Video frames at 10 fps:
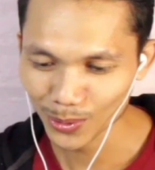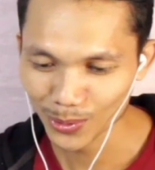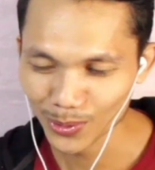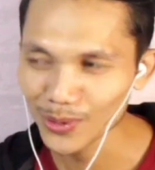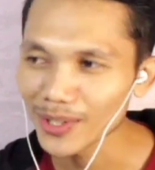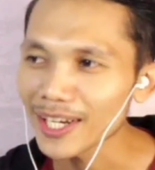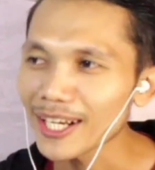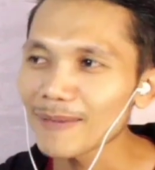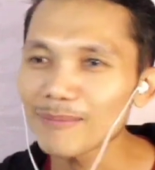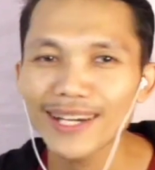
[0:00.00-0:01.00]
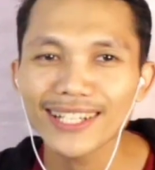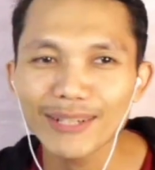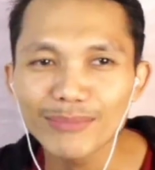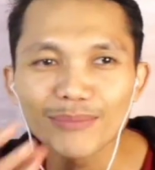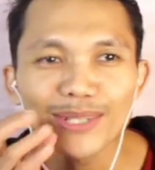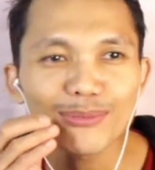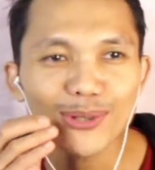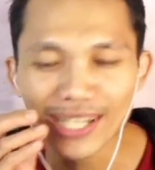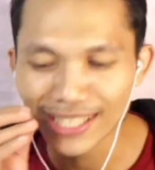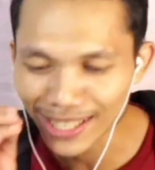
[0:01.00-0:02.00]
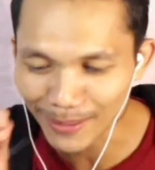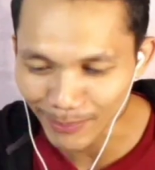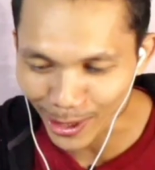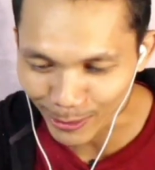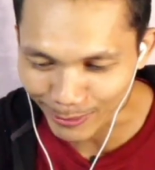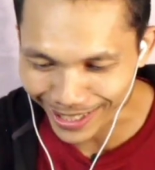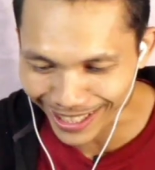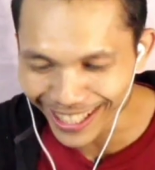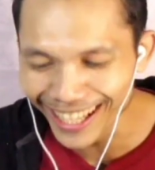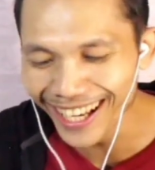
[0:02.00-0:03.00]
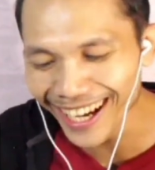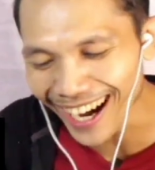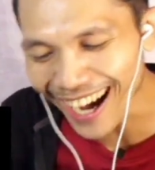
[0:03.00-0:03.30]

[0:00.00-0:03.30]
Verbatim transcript: waduh kenapa dia mimik mukanya ngembel begitu